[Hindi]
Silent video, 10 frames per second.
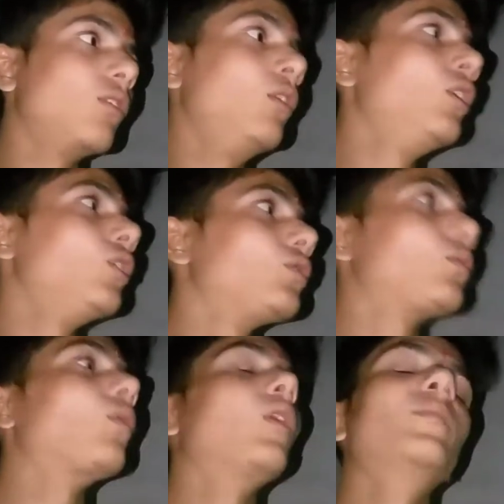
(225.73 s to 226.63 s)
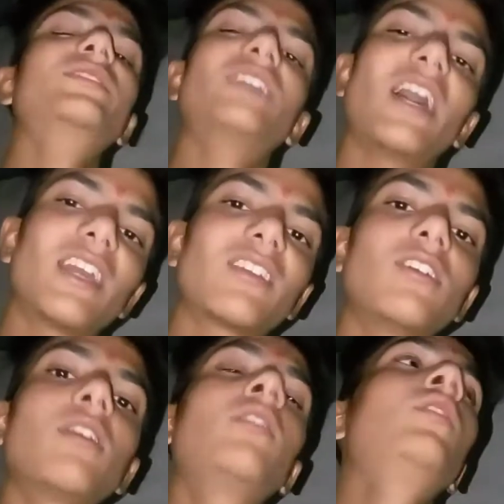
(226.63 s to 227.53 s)
को तो अभी
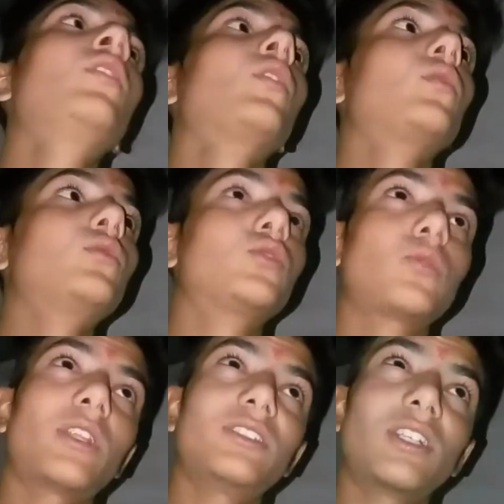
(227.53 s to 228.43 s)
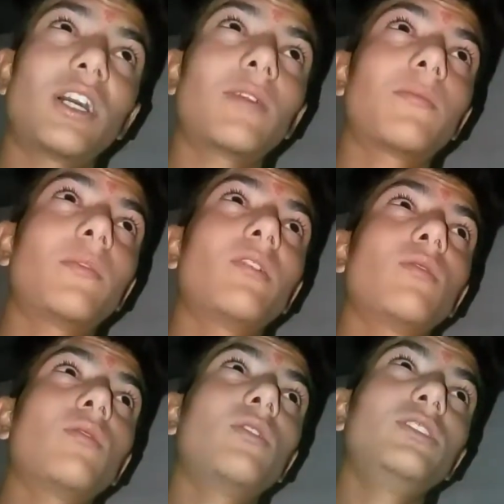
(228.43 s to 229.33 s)
जाएंगे उस वाली जगह पे
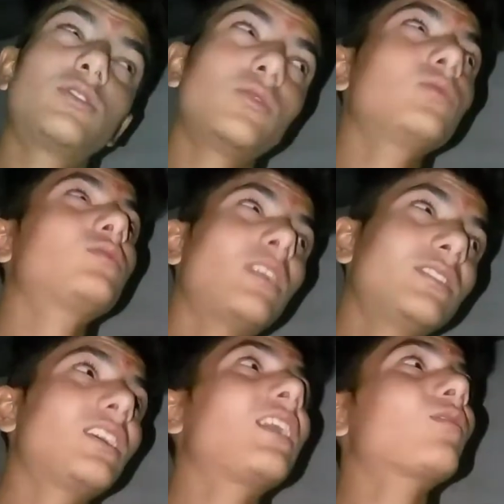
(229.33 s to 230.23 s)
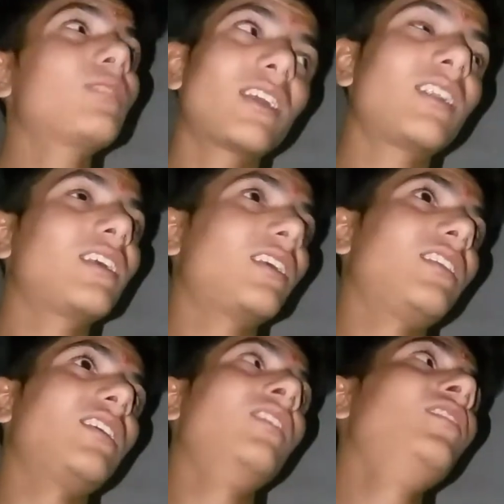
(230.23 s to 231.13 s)
इस उस वाली जगह को देखने के
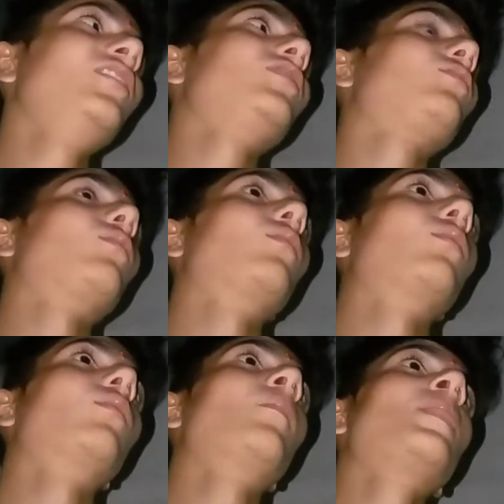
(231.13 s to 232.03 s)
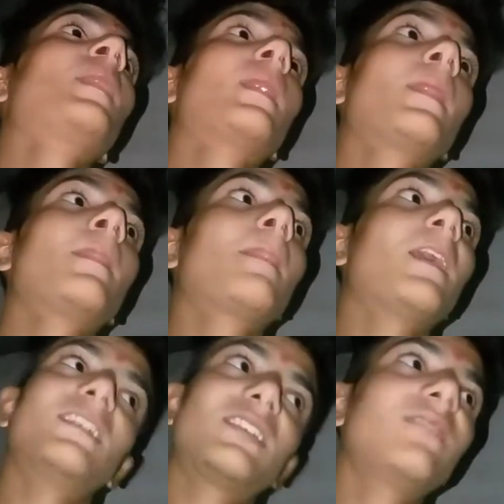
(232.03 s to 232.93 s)
लिए तो
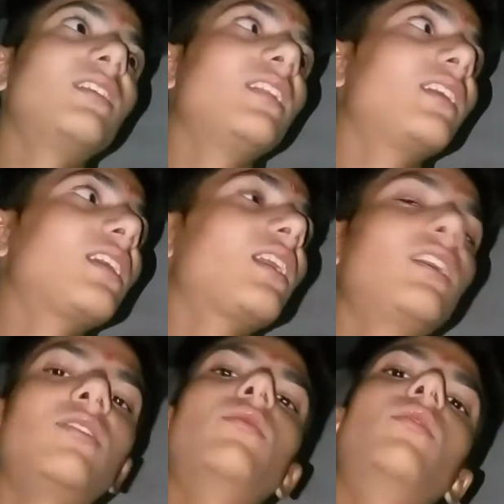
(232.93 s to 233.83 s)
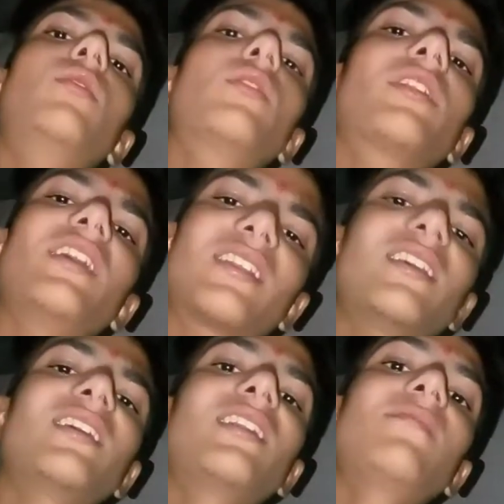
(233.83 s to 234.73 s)
ऐसे ही बने रहना और
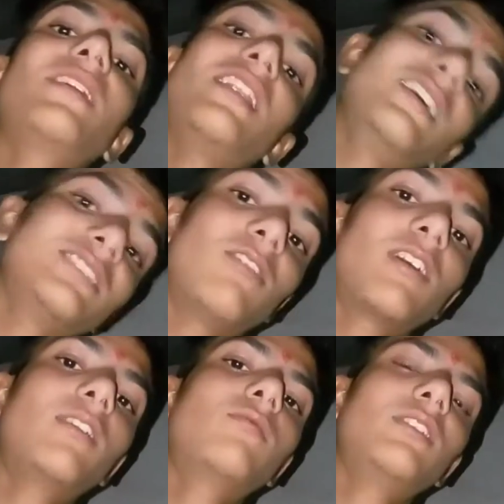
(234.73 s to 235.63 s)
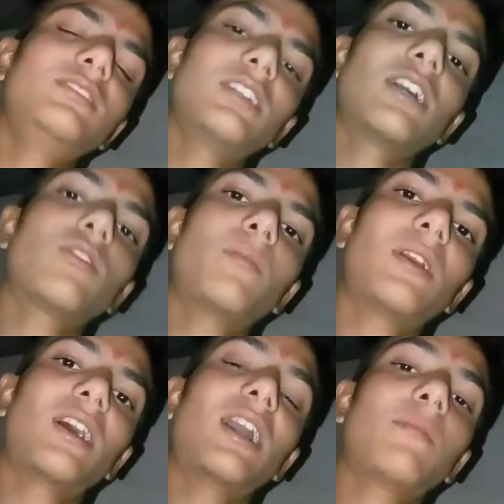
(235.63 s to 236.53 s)
देखते रहना मैं ले जाऊँगा वो वाली जगह तो
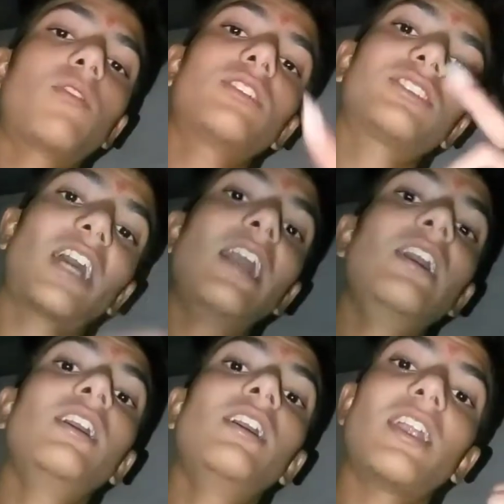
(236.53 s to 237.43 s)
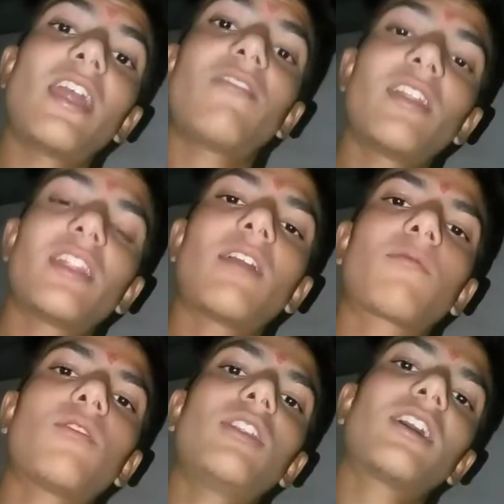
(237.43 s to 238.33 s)
आपको अच्छा डेफिनेटली
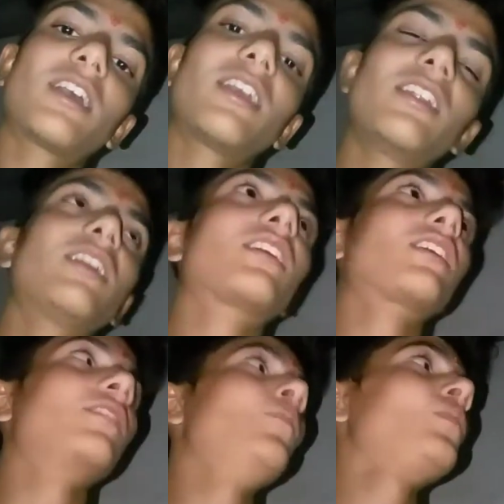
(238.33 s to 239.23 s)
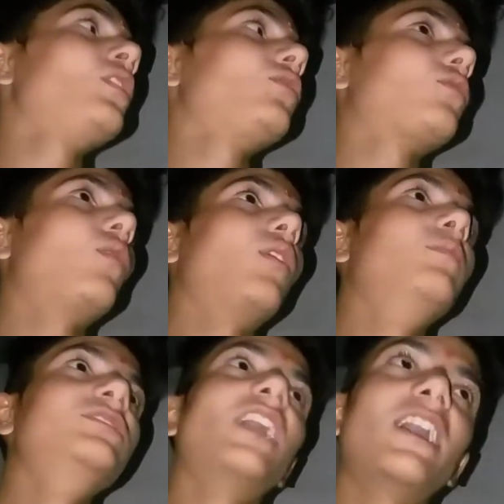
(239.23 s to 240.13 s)
आपको लगेगी ही लगेगी तो
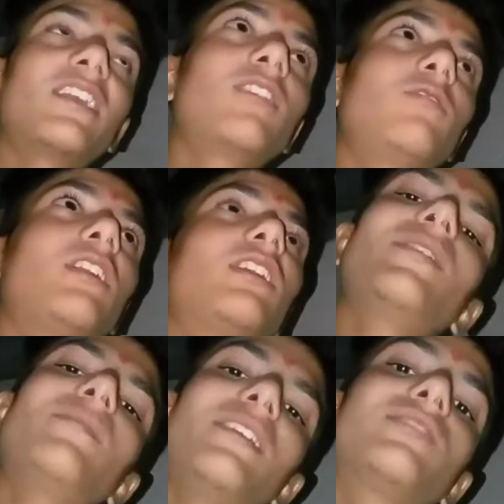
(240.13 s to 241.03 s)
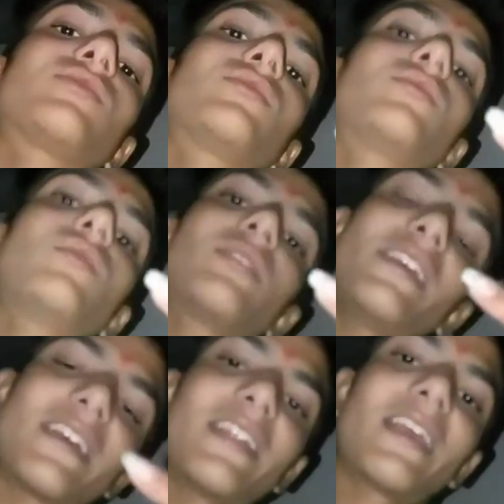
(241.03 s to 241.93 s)
अभी जाएंगे वो वाले प्लेस को
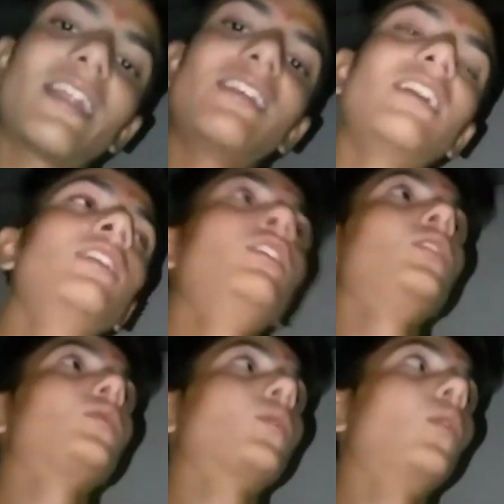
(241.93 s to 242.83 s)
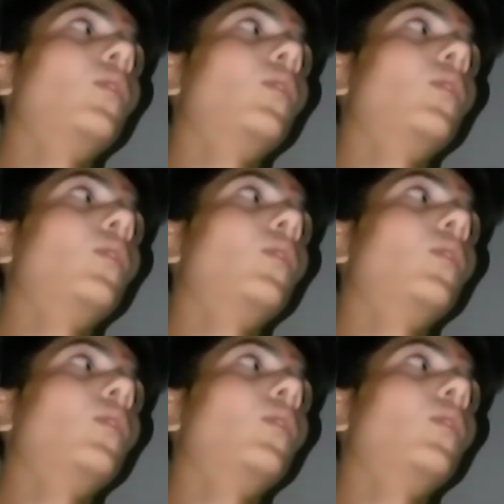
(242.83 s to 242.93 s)
देखने के लिए तो